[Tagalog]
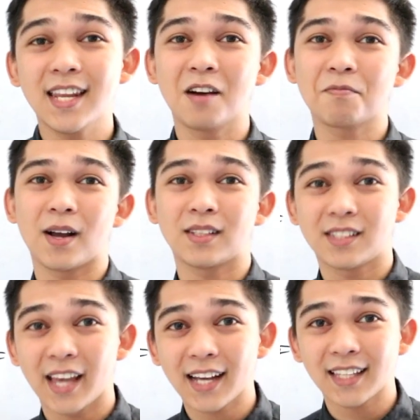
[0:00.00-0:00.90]
ang
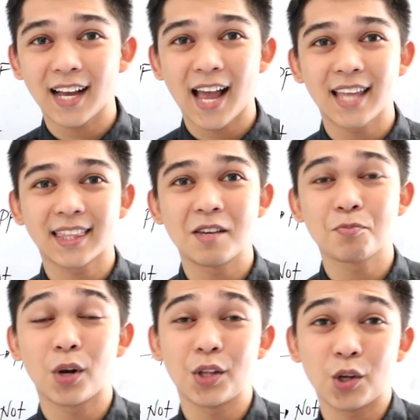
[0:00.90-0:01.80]
pag-check ng
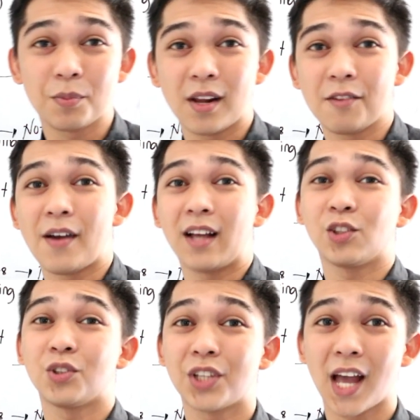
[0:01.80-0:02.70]
ating polynomial
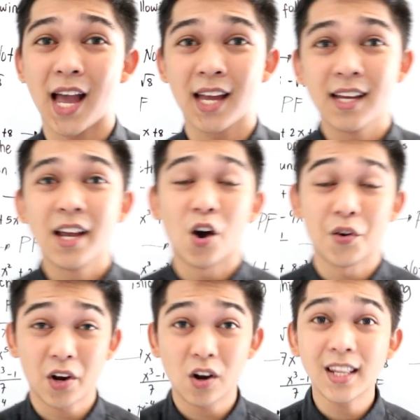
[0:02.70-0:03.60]
function siya.
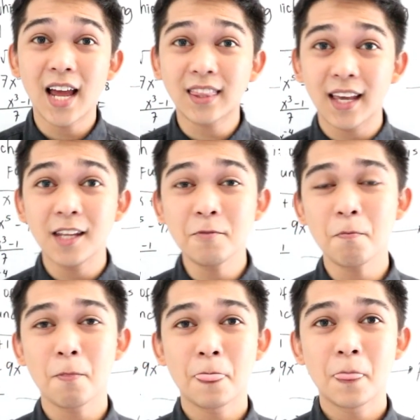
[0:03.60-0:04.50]
O, recall natin,
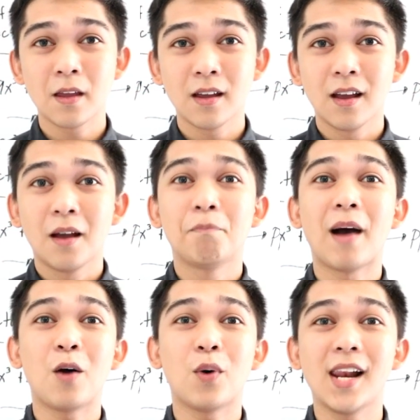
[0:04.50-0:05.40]

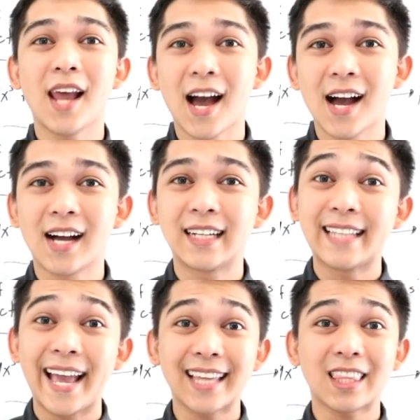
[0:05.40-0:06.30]
bawal ang
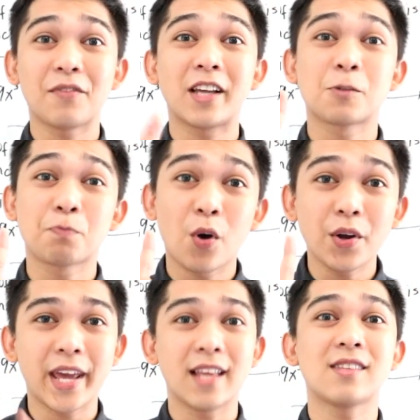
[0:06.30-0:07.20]
negative
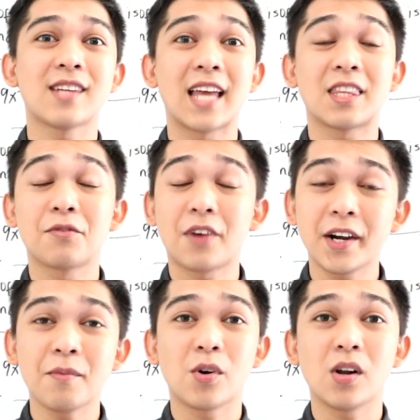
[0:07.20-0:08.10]
exponent sa ating
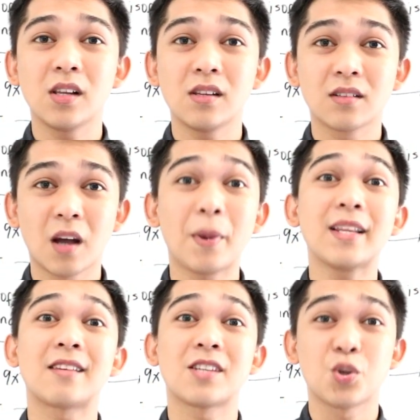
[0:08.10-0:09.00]
variable kapag
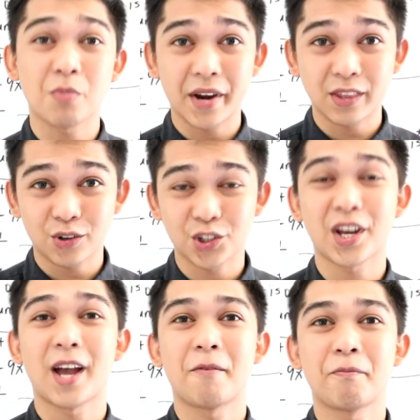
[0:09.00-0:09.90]
nasa numerator
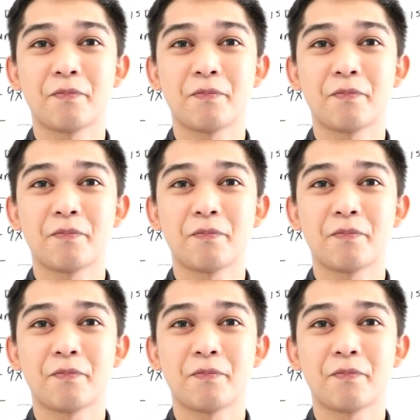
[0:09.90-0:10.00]
siya.